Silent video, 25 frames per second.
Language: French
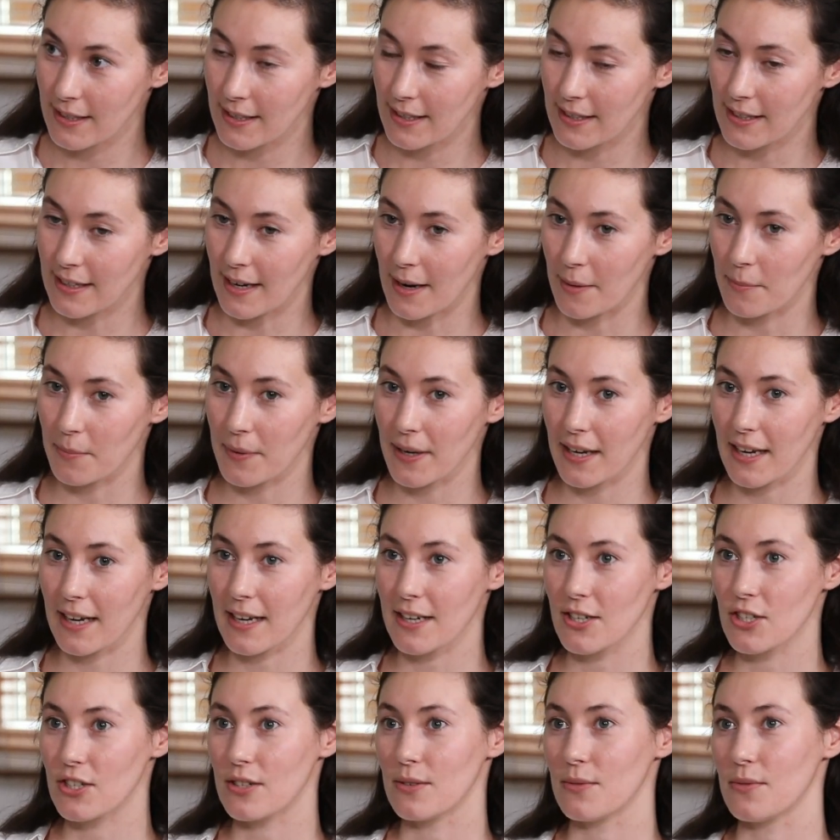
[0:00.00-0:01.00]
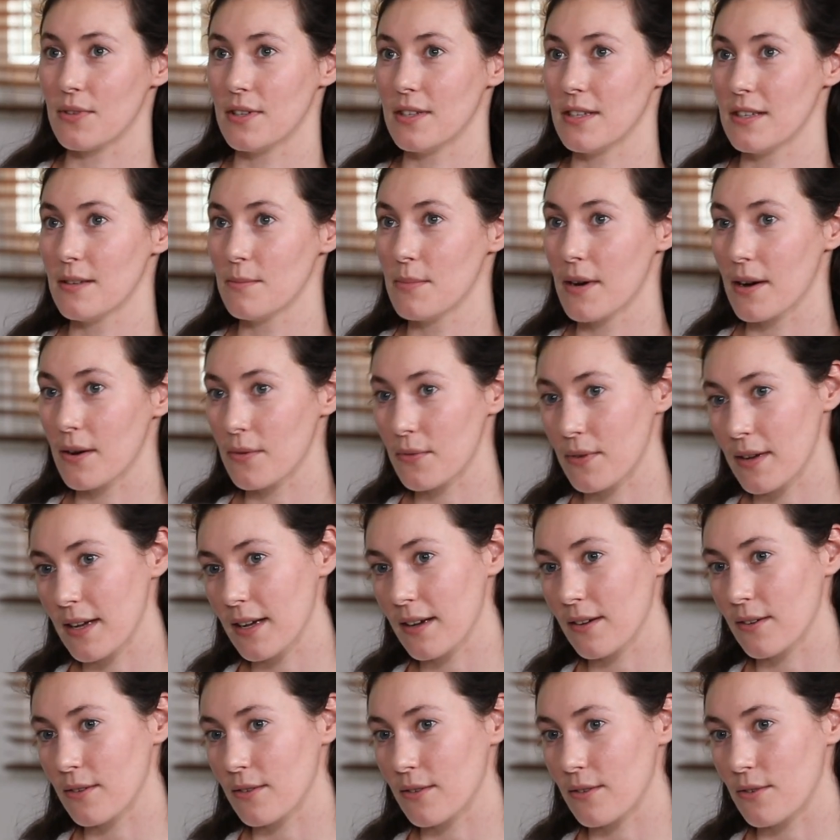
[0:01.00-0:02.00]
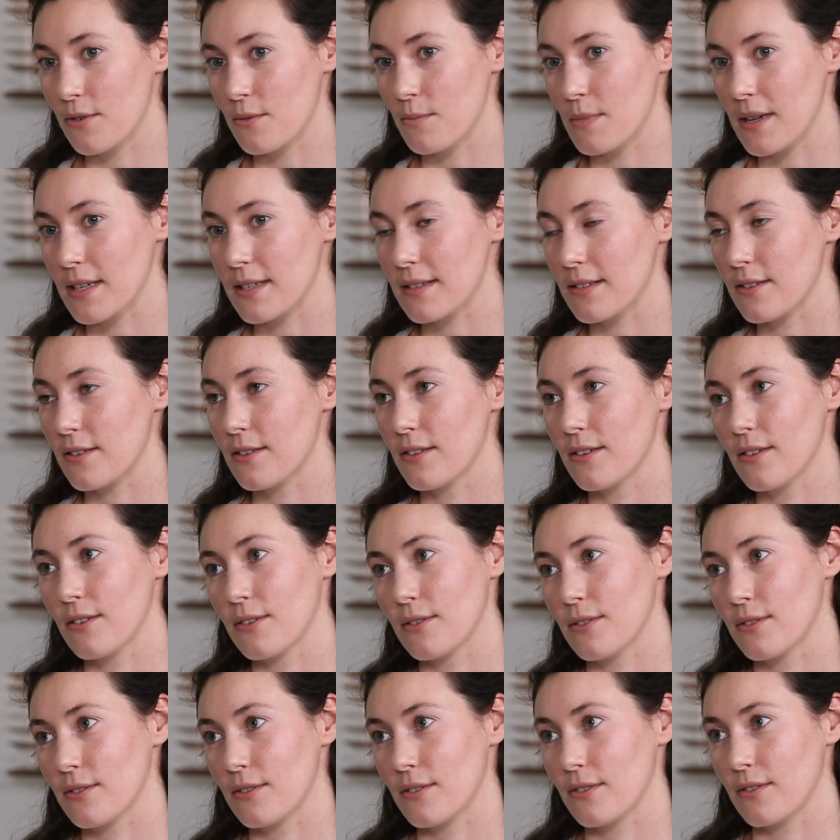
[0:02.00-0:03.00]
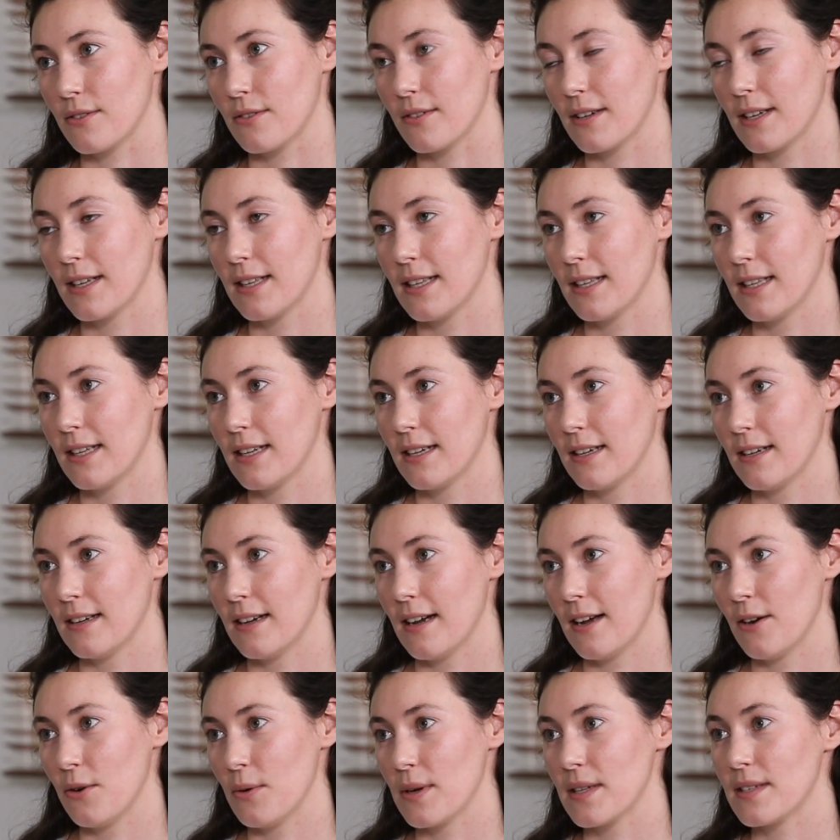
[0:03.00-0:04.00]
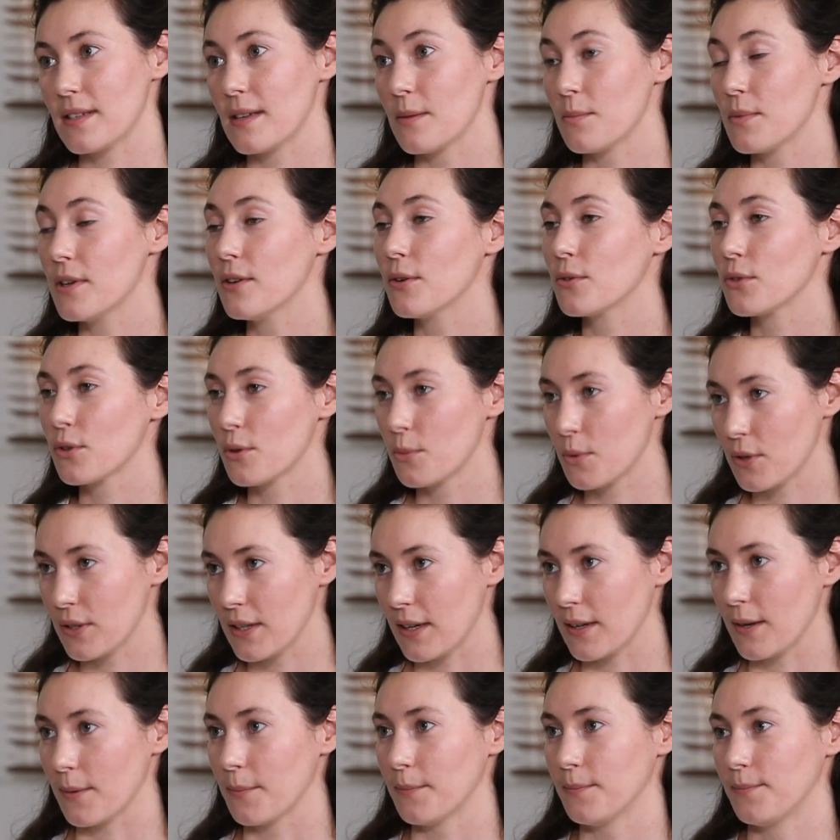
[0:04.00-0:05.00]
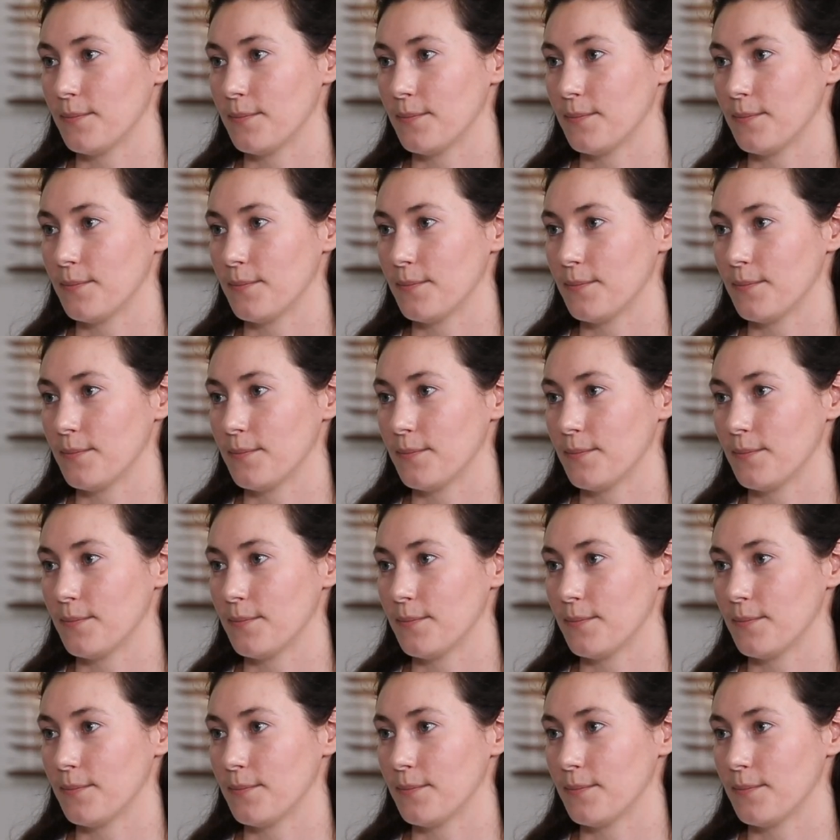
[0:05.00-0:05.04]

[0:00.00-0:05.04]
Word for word: Et après, j'ai fini par faire euh, le master euh, à l'ESCP en entrepreneuriat.